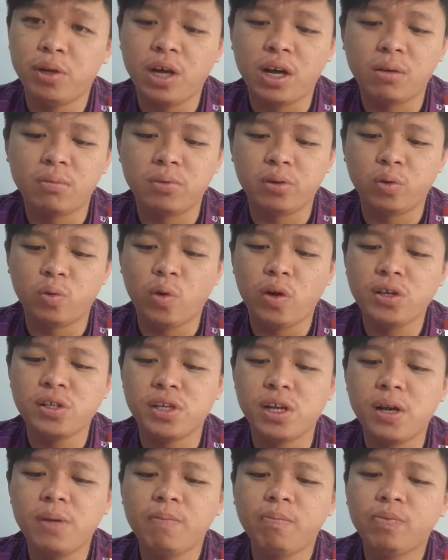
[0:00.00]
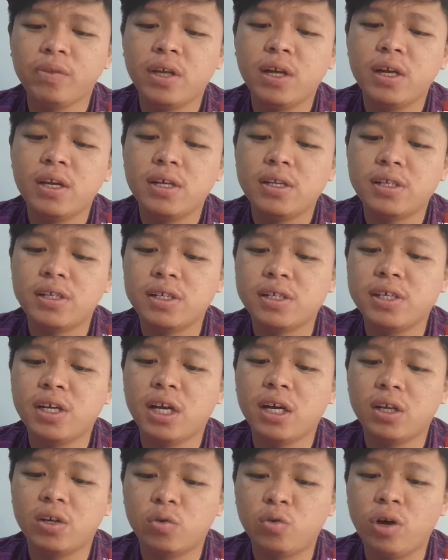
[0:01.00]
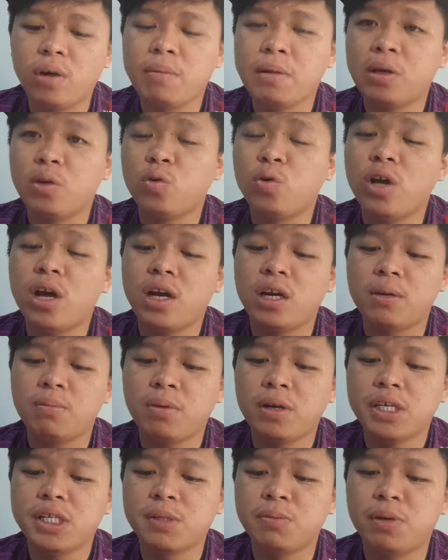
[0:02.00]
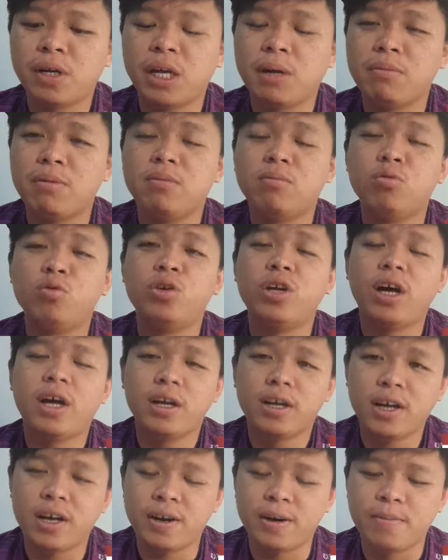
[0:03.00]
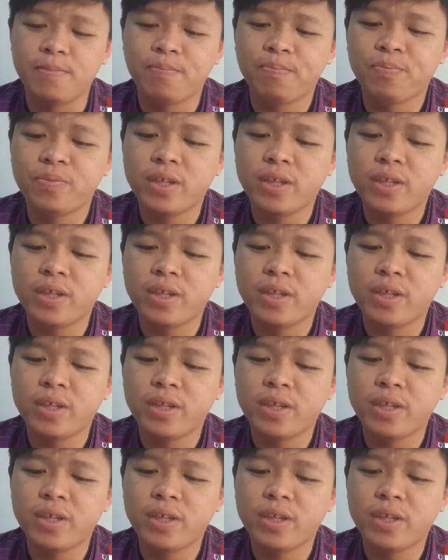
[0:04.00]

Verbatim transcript: pihak berkuasa sejak dua minggu yang lepas sebagai memudahkan.